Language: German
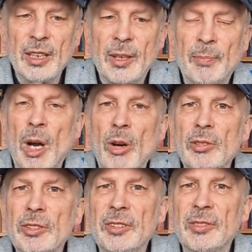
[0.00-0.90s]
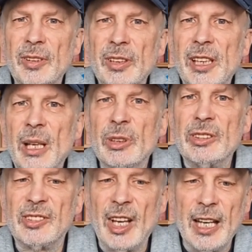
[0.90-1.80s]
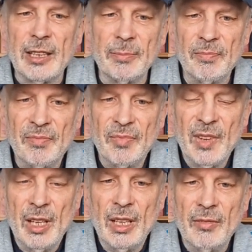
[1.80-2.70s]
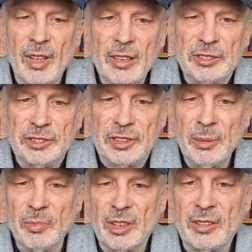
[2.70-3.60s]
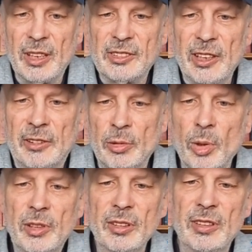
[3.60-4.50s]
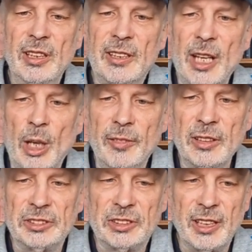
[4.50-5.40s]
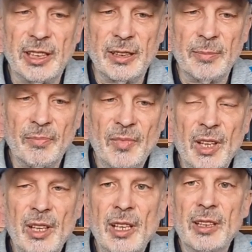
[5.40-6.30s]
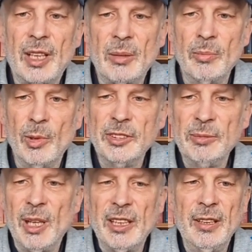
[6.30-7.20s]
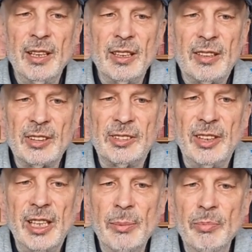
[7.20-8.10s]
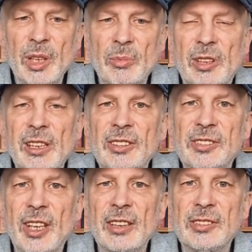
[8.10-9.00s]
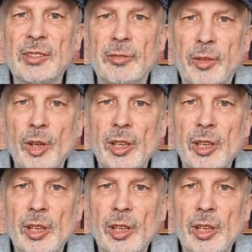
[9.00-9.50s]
Paulus will damit sagen, wenn es stimmt, dass die Toten nicht auferstehen, dann muss man das Leben im Diesseits voll